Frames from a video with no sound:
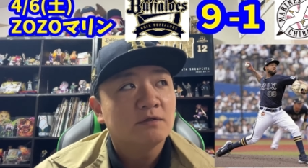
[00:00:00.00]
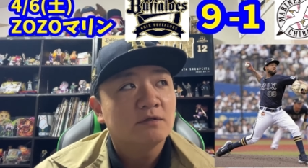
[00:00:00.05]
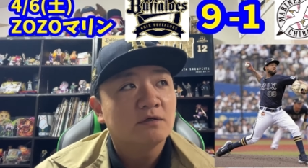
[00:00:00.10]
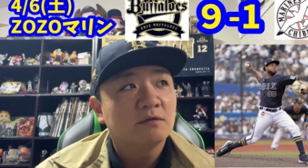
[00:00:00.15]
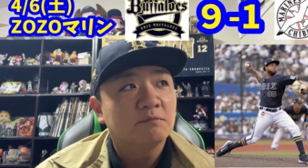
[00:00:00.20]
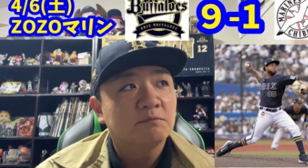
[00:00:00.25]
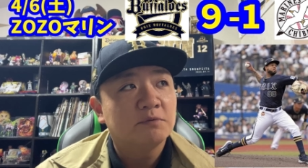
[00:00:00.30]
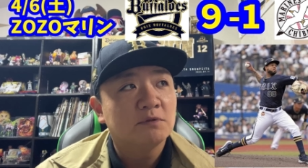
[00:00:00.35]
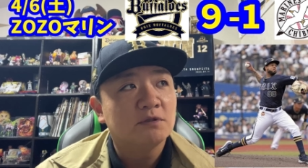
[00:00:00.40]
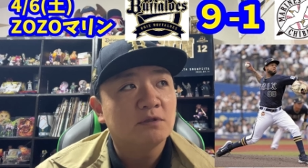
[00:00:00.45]

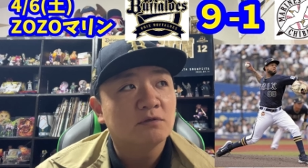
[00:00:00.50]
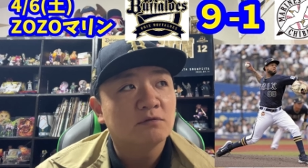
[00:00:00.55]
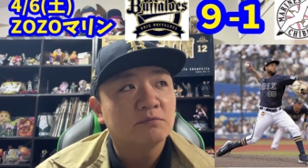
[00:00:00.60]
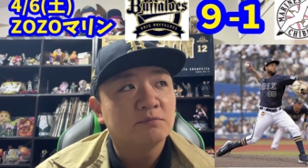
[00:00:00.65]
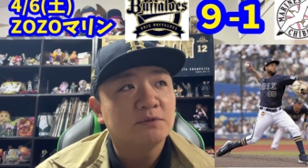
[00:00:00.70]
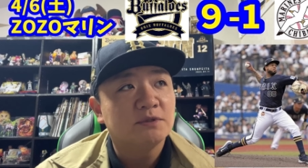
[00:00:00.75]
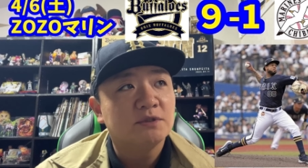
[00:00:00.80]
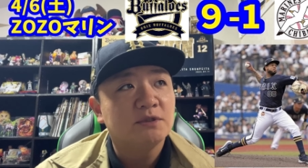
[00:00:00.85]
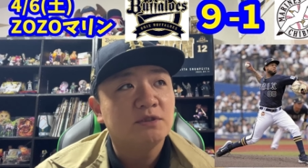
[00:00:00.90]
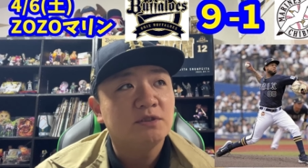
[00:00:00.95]
やっぱりあの、
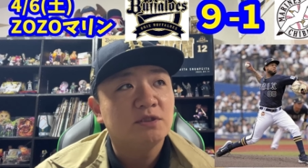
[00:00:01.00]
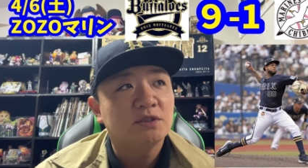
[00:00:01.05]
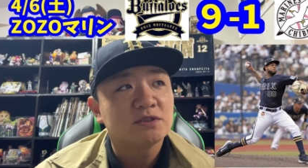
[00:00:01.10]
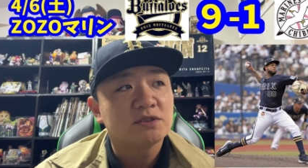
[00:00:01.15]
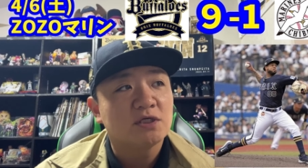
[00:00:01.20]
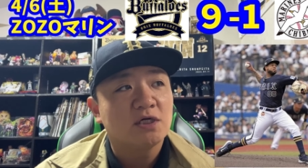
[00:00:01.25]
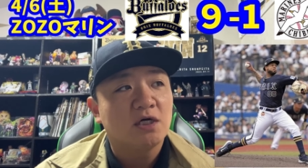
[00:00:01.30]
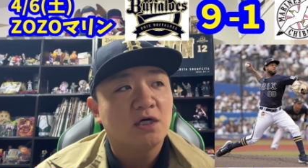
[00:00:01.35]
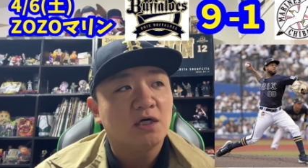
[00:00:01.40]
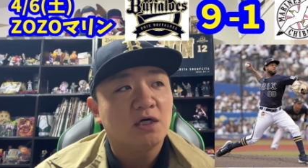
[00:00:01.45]
右打
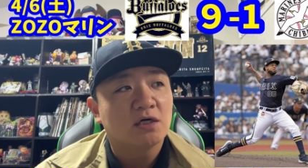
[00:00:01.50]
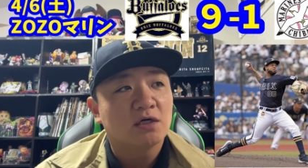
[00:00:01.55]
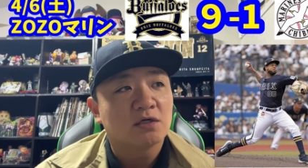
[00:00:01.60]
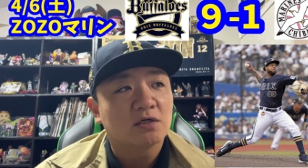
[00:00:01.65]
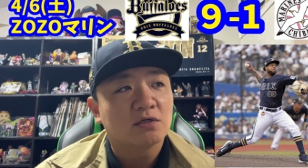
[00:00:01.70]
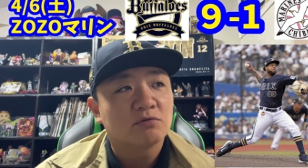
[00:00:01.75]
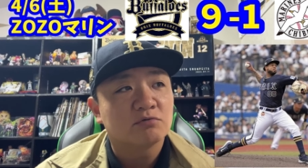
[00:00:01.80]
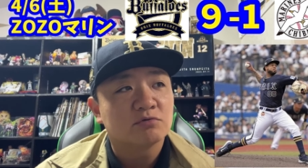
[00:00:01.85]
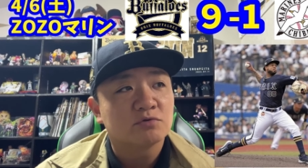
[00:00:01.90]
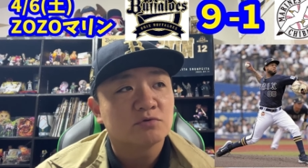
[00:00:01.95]
者が
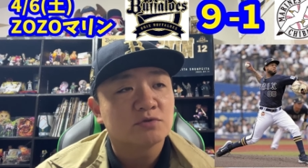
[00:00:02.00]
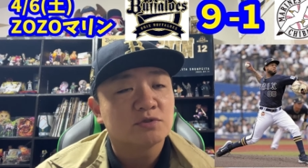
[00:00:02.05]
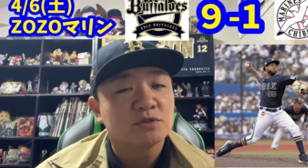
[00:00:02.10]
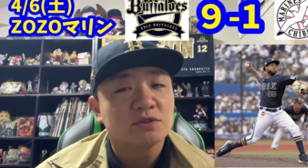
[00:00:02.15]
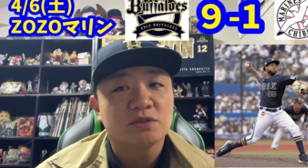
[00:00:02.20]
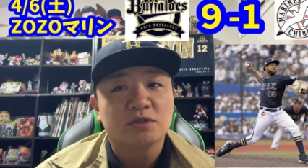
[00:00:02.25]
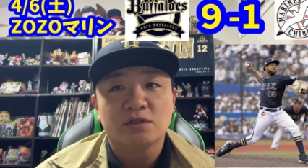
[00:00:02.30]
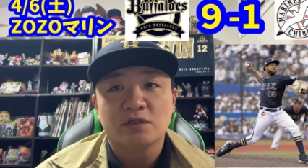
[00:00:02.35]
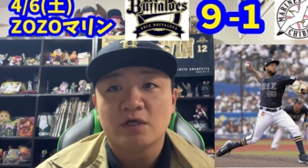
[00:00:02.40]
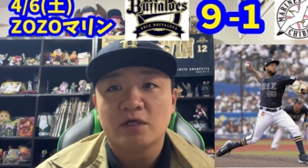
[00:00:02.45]
結構調子い
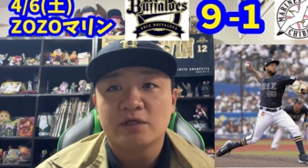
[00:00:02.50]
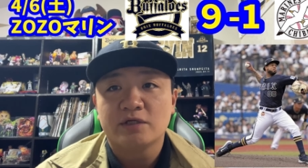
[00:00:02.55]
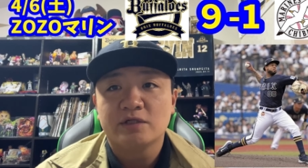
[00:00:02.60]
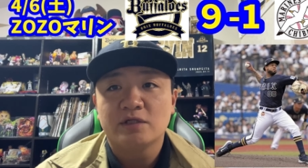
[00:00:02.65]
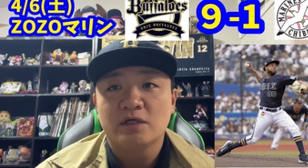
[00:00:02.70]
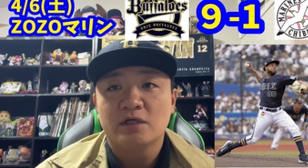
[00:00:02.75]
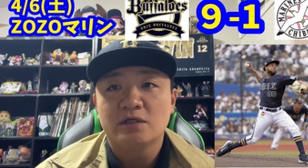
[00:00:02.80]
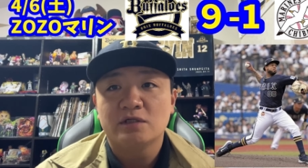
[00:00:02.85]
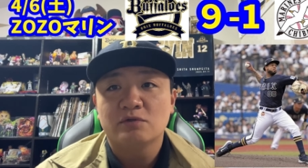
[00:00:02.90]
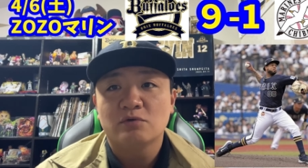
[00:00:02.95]
いんでね、
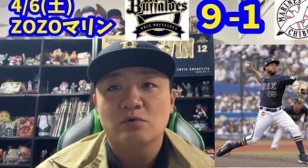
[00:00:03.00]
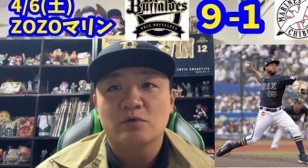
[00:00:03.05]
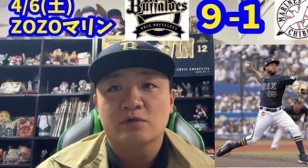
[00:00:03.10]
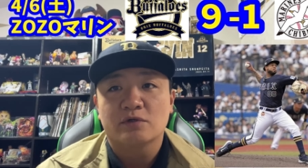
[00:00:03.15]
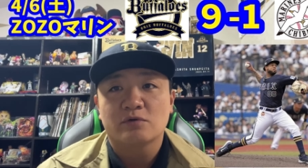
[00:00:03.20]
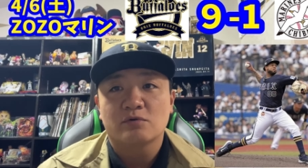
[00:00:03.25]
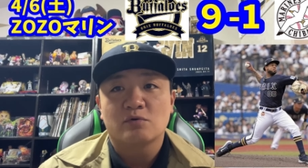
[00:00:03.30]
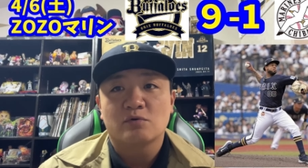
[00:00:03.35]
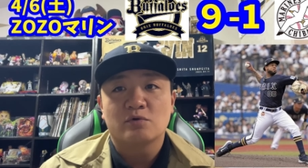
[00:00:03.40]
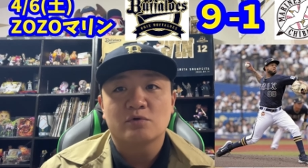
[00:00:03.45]
左の方は
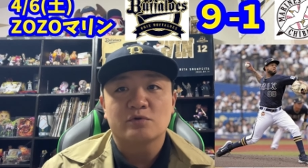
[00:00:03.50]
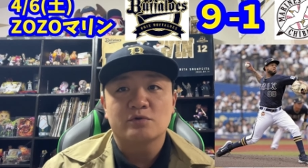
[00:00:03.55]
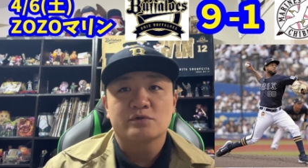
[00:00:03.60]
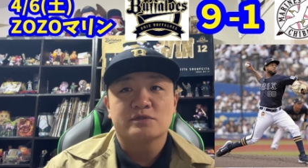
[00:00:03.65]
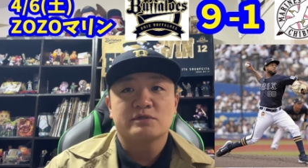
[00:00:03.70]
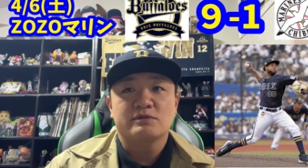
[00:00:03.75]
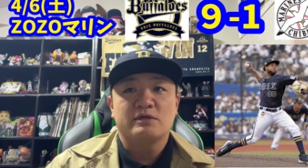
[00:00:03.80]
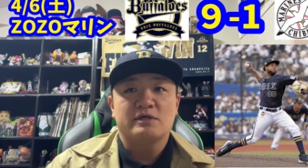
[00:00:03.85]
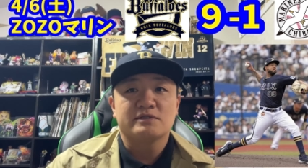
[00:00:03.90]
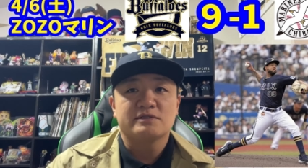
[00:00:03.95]
結構補強し
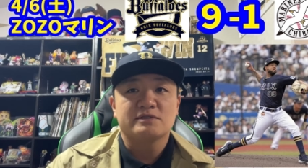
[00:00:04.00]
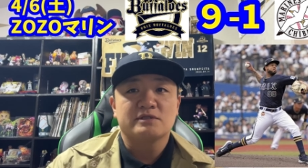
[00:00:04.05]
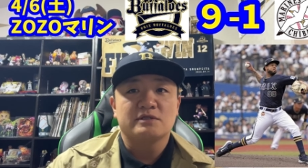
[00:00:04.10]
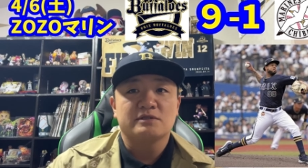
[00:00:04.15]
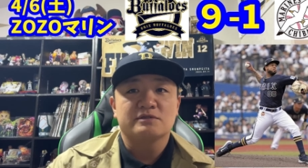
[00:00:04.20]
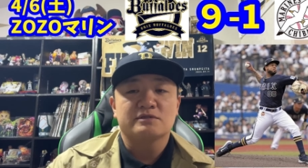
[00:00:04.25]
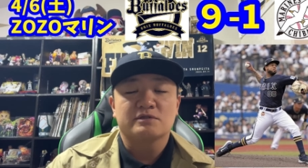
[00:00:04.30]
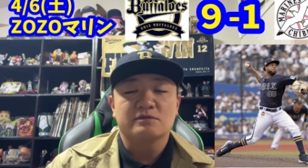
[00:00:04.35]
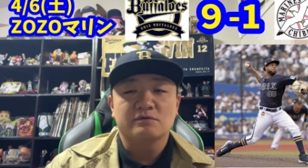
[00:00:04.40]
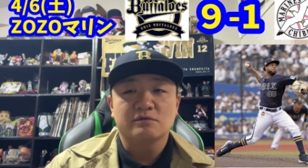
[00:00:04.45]
てるはずなん
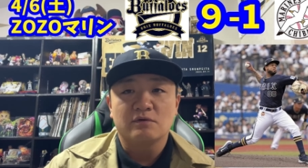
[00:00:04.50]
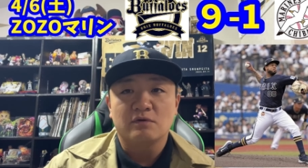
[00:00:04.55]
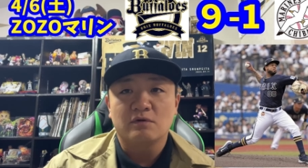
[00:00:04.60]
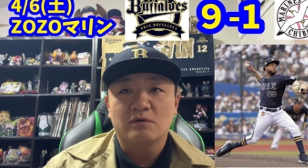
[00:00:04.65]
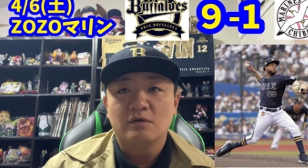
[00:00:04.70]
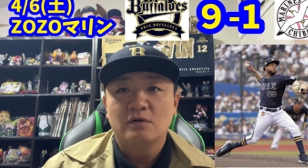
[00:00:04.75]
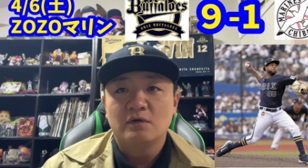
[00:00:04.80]
ですけど、